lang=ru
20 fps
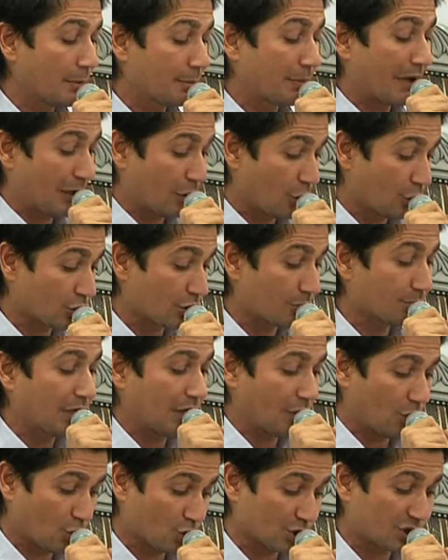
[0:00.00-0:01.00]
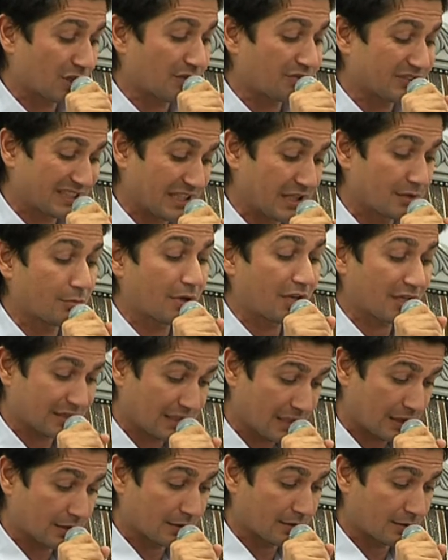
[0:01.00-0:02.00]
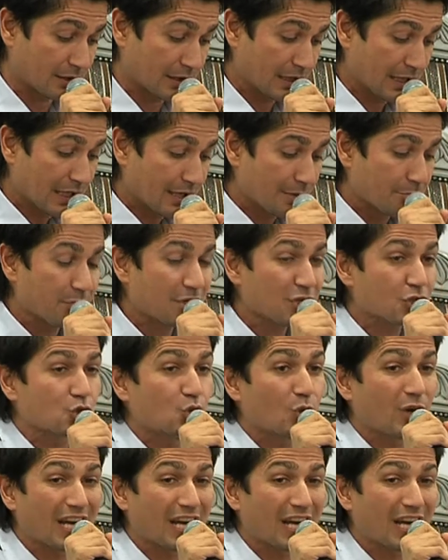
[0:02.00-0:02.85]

пролетом на остров Сан-Мартан. Между